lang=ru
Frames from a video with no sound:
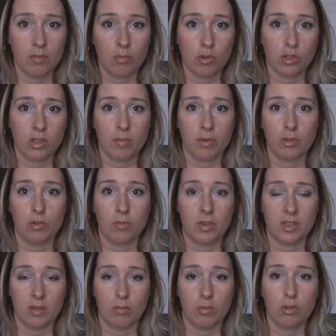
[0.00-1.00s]
можно
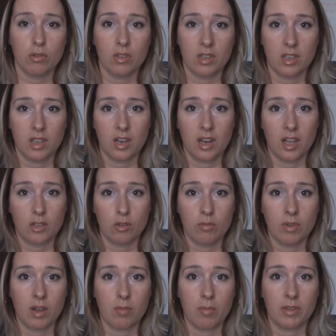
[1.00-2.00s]
подумать об отдыхе или о
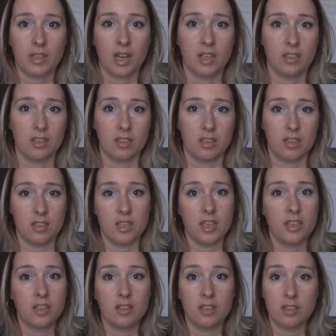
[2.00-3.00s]
том, как потратить эти
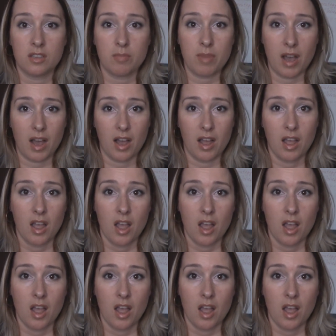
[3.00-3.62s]
деньги на себя.